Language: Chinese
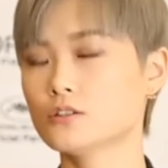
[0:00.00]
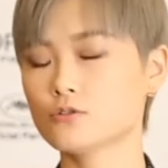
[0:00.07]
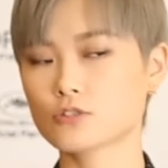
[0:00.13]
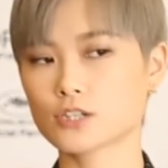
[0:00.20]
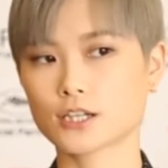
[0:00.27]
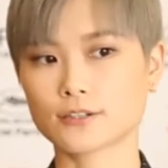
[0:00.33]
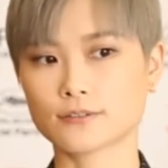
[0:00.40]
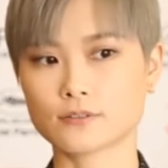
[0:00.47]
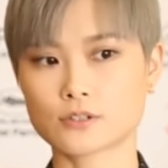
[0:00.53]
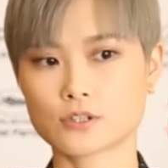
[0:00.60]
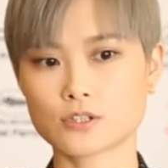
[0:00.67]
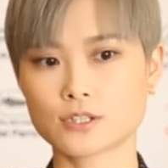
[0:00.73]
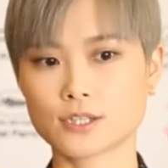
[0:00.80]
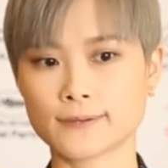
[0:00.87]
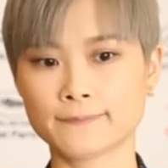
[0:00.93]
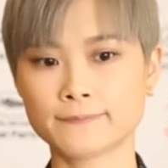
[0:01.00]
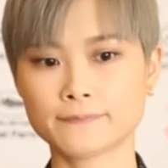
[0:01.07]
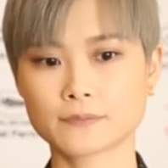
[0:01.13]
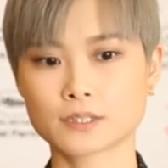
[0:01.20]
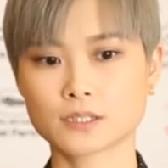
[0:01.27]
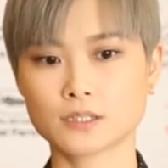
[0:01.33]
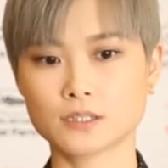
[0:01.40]
就像之前
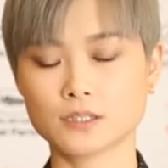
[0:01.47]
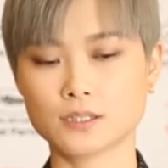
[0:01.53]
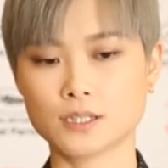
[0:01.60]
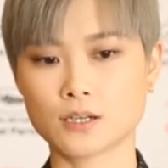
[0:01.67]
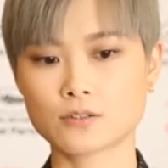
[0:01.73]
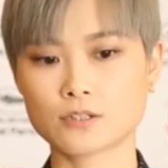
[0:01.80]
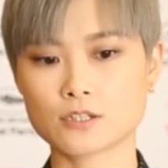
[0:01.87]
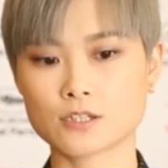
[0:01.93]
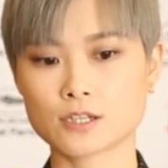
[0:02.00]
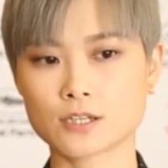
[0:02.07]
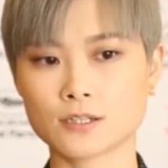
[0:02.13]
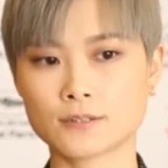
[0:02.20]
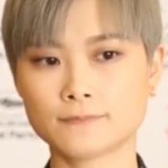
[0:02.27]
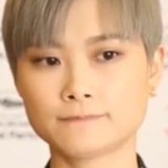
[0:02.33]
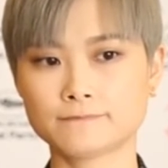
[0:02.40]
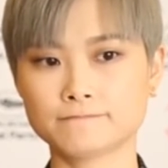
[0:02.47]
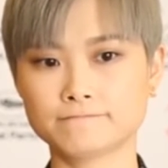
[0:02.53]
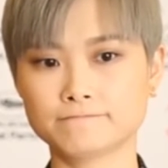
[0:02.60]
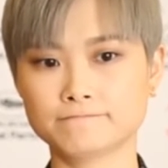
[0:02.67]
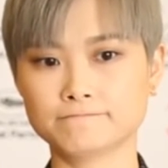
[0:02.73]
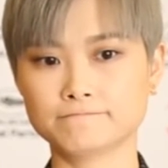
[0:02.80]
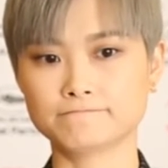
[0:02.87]
呃聊的一些，
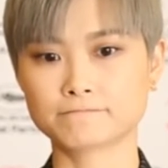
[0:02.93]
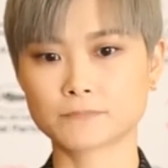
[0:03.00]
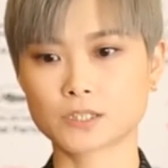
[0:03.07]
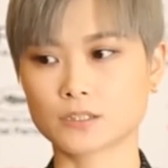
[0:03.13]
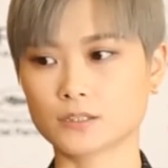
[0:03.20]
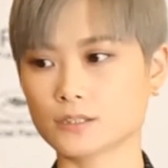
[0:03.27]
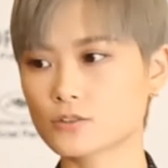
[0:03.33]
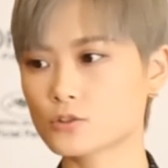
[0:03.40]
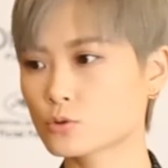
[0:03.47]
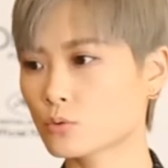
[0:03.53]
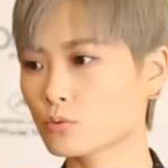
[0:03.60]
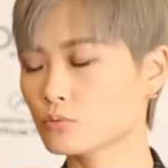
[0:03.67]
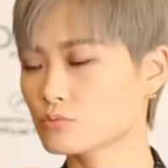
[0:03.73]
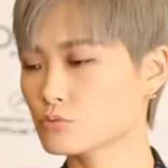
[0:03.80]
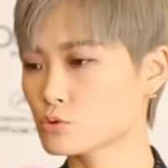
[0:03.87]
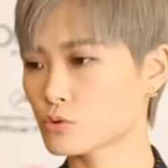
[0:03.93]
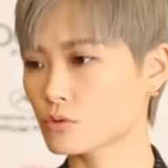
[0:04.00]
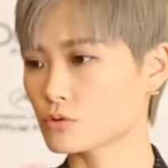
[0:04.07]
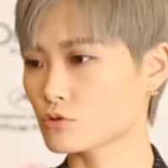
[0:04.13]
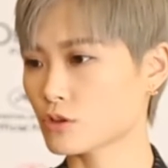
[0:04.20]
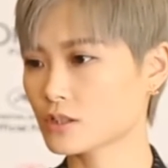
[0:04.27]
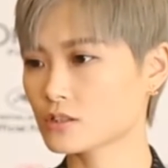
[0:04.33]
嗯，可能是通
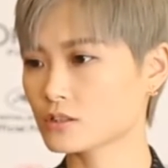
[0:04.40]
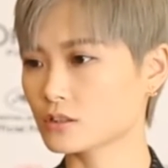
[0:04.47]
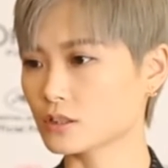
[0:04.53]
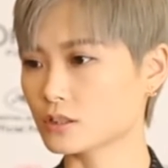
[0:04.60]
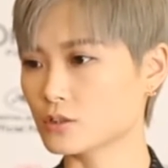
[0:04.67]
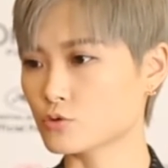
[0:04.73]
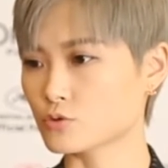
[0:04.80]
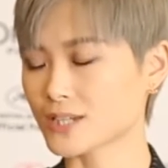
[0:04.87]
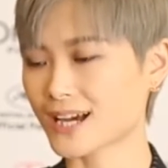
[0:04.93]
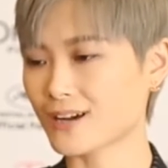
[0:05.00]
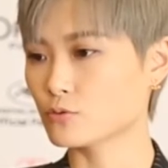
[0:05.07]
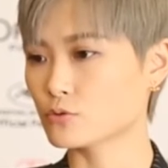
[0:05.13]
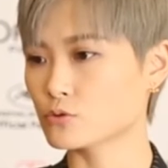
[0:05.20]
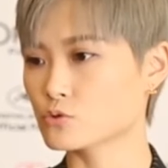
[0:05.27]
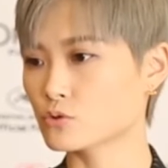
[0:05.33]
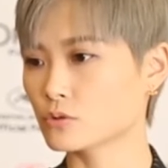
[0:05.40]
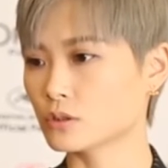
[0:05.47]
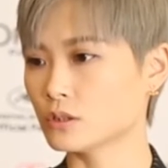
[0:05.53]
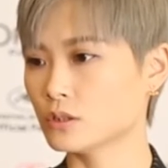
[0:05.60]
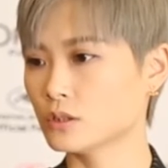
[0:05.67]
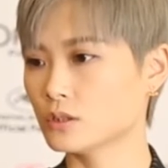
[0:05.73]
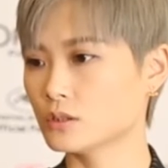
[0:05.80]
做装置的艺术或者
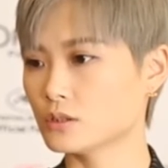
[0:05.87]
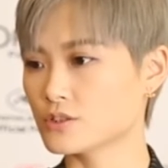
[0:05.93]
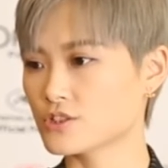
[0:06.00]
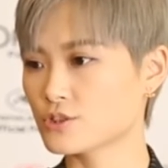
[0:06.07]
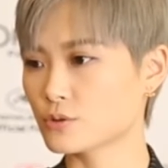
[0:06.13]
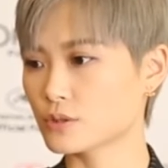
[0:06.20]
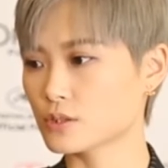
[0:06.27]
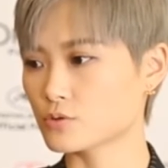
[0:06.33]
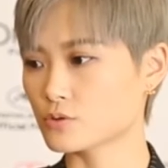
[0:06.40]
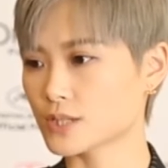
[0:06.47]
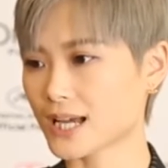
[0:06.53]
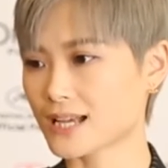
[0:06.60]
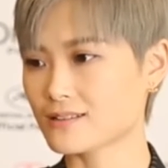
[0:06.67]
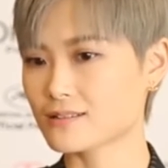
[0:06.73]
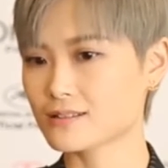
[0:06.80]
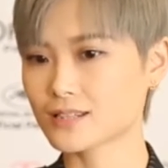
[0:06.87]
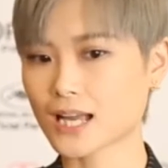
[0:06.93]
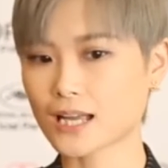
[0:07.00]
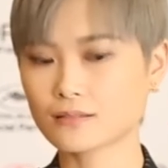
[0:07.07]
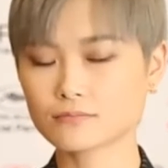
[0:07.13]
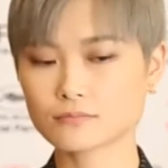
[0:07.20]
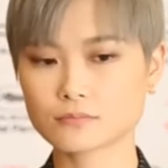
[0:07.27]
做视觉艺术家，其实
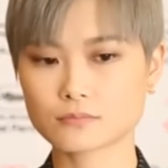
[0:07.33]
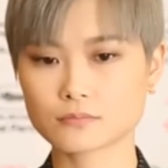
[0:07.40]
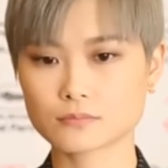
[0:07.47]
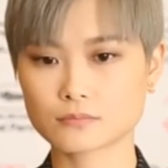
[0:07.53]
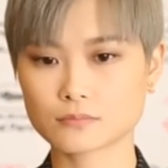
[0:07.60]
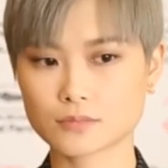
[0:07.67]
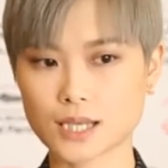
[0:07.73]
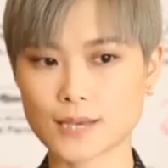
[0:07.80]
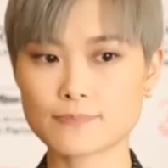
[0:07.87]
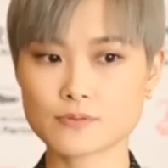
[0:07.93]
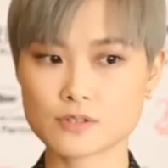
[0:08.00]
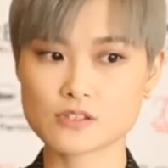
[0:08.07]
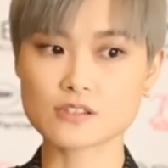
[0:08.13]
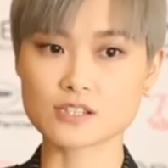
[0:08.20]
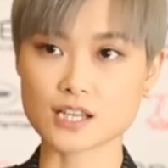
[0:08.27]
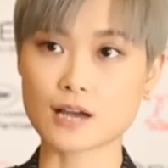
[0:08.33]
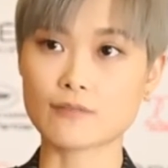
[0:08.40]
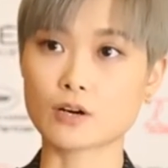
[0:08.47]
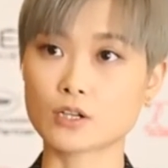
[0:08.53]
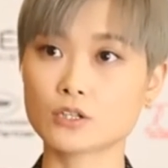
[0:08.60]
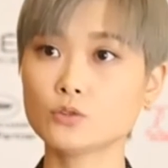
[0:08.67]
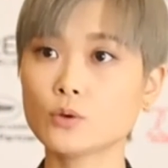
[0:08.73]
他他私底下
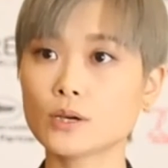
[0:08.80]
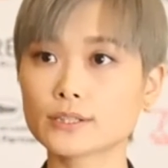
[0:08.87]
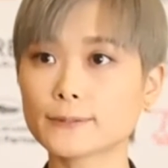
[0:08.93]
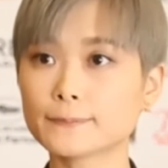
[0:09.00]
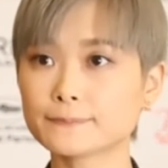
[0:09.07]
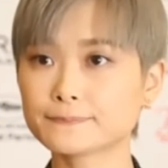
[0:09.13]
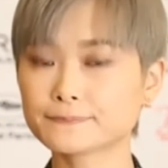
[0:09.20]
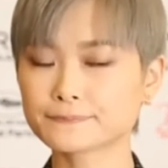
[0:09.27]
玩音乐的。